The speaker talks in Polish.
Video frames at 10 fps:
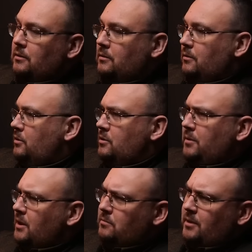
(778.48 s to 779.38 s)
oni
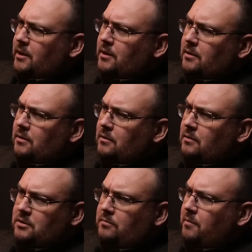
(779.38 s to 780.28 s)
sobie dadzą radę.
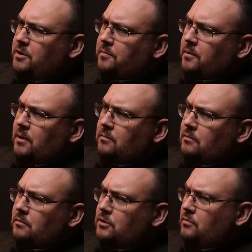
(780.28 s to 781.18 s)
Z tym nie będzie problemu.
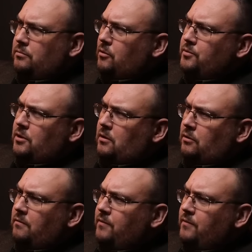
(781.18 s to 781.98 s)
Zresztą dobrze o tym